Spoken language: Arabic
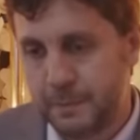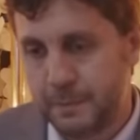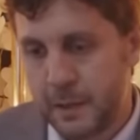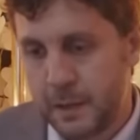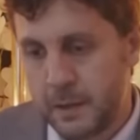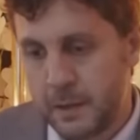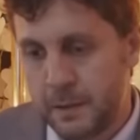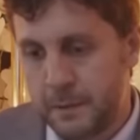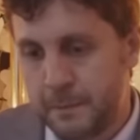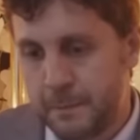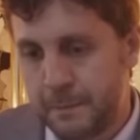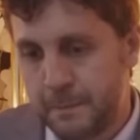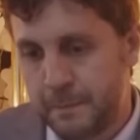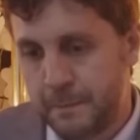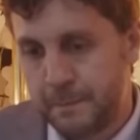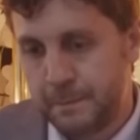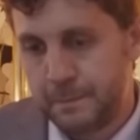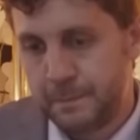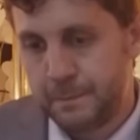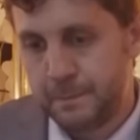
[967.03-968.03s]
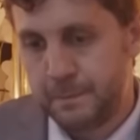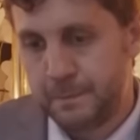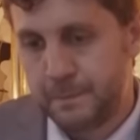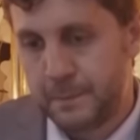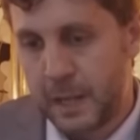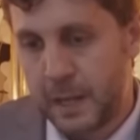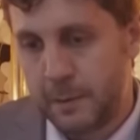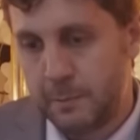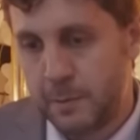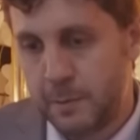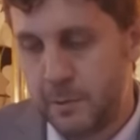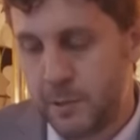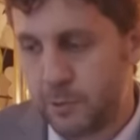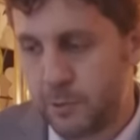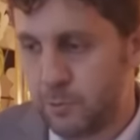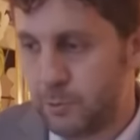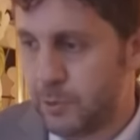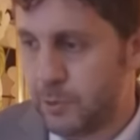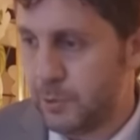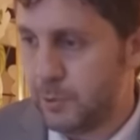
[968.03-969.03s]
حبيبي يا كوكي حبيبي يا
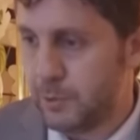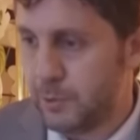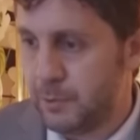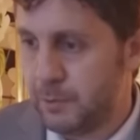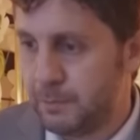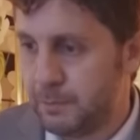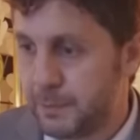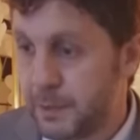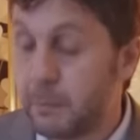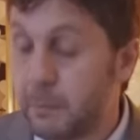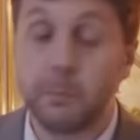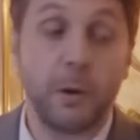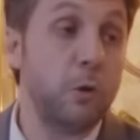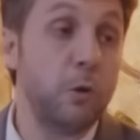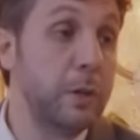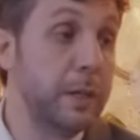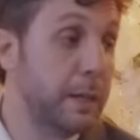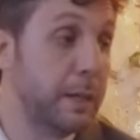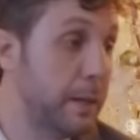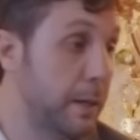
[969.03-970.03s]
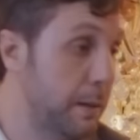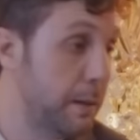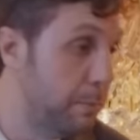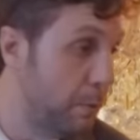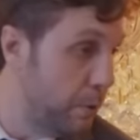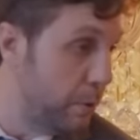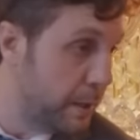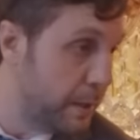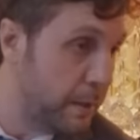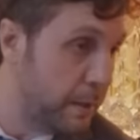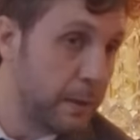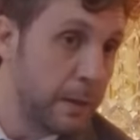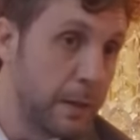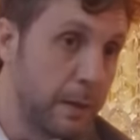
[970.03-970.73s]
كوكي والله طب بقول لك ايه بقول لك